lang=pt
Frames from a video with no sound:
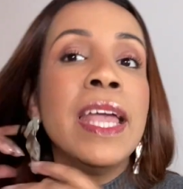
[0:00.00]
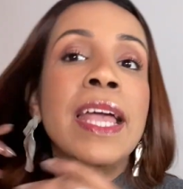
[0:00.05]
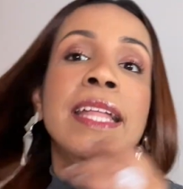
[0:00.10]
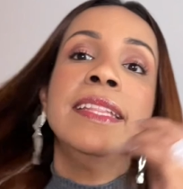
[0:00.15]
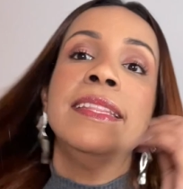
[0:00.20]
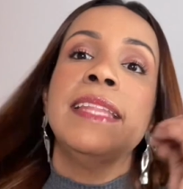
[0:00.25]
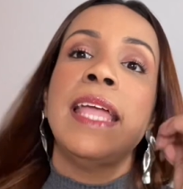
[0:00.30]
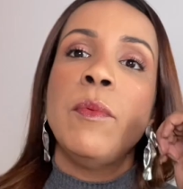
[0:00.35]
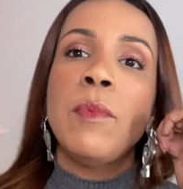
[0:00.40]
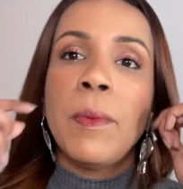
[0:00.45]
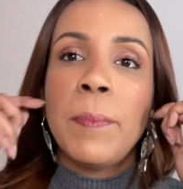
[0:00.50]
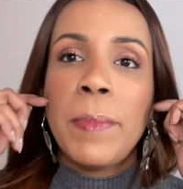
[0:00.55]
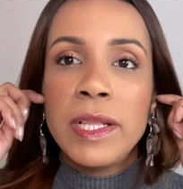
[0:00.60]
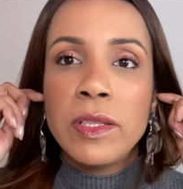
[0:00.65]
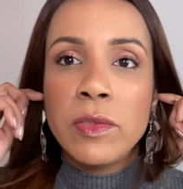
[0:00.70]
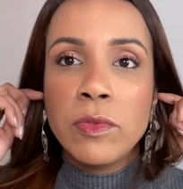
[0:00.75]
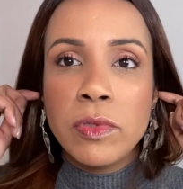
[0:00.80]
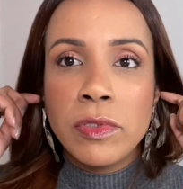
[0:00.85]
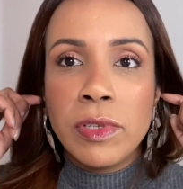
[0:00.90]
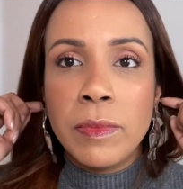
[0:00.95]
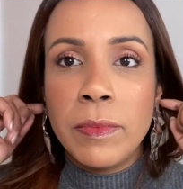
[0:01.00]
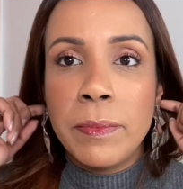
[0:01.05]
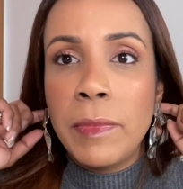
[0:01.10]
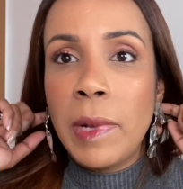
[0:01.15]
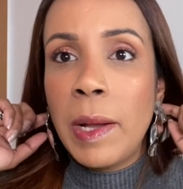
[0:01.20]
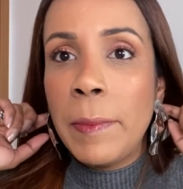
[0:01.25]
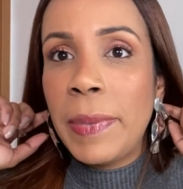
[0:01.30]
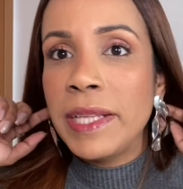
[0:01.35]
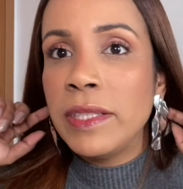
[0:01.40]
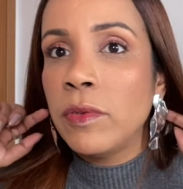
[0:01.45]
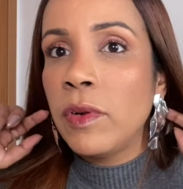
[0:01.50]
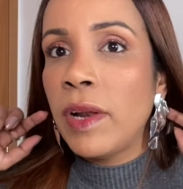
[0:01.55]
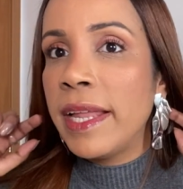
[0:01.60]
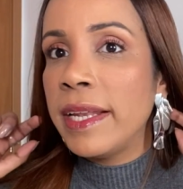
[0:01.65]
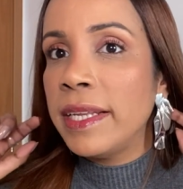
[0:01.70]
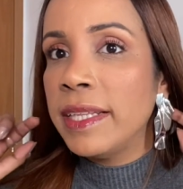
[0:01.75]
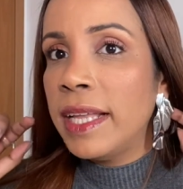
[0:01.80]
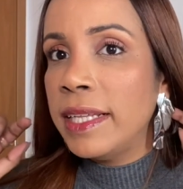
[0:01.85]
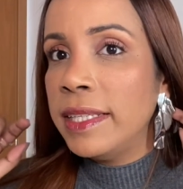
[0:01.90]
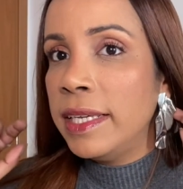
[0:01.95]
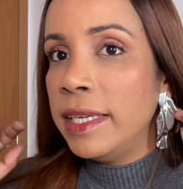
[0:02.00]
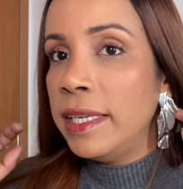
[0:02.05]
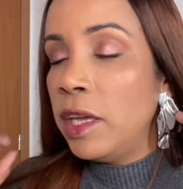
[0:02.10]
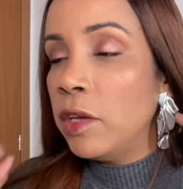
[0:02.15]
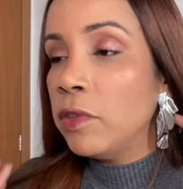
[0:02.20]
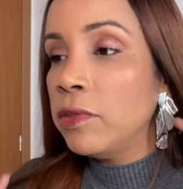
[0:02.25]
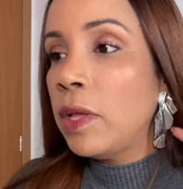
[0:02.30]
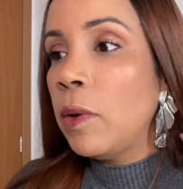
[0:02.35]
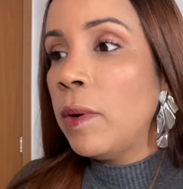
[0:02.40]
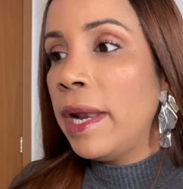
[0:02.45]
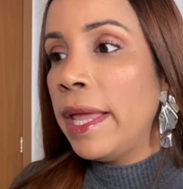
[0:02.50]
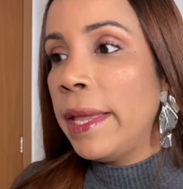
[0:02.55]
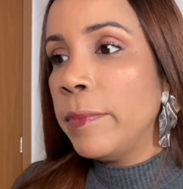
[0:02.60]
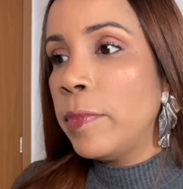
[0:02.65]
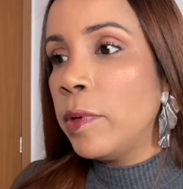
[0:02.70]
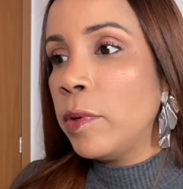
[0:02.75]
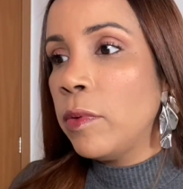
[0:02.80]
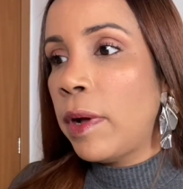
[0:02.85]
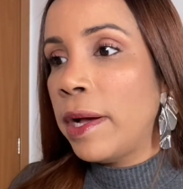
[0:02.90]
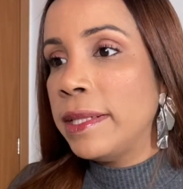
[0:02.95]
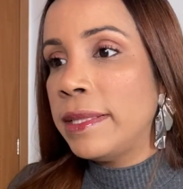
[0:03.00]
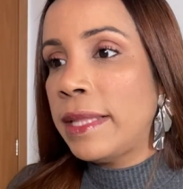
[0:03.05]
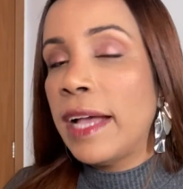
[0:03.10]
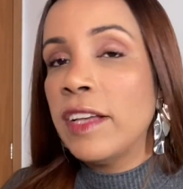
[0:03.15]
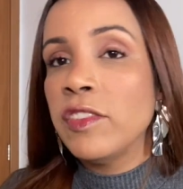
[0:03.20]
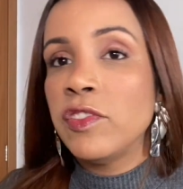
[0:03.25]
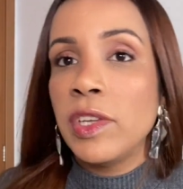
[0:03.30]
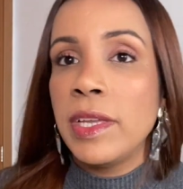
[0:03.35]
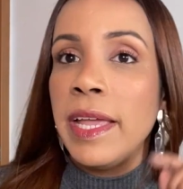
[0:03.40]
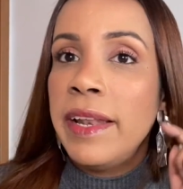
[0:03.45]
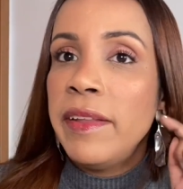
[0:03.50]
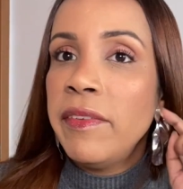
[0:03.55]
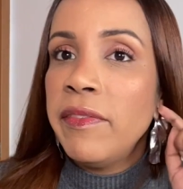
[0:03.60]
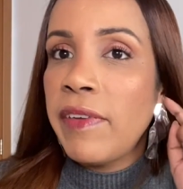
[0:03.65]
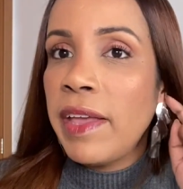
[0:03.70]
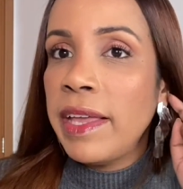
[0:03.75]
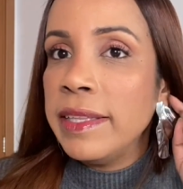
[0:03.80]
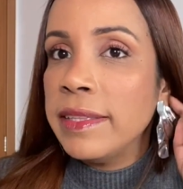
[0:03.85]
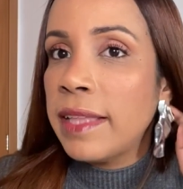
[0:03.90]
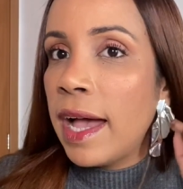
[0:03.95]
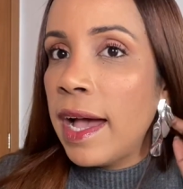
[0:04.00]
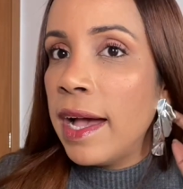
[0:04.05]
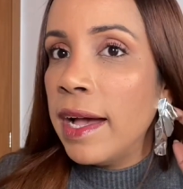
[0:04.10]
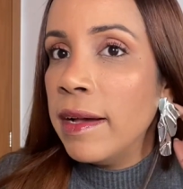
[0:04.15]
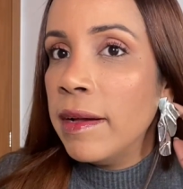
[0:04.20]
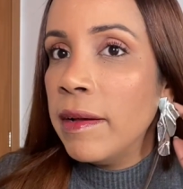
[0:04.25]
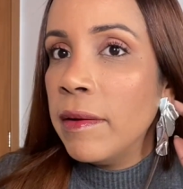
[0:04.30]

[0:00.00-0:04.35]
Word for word: Tem uma, particu uma particularidade aqui, eu não lembro qual a tarraxa que ele vem, tá?